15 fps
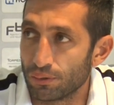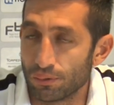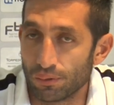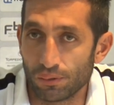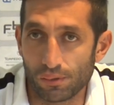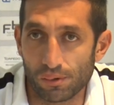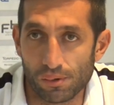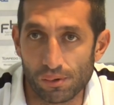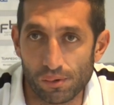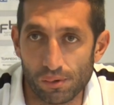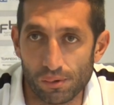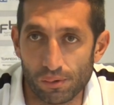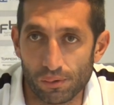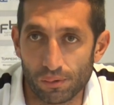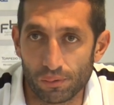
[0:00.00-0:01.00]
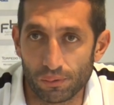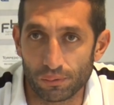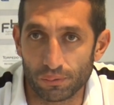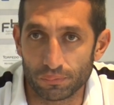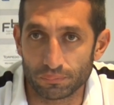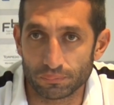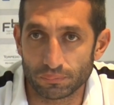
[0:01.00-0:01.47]

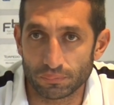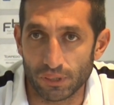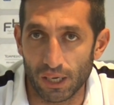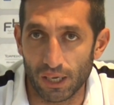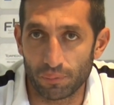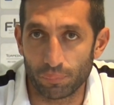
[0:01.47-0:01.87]
Und ja,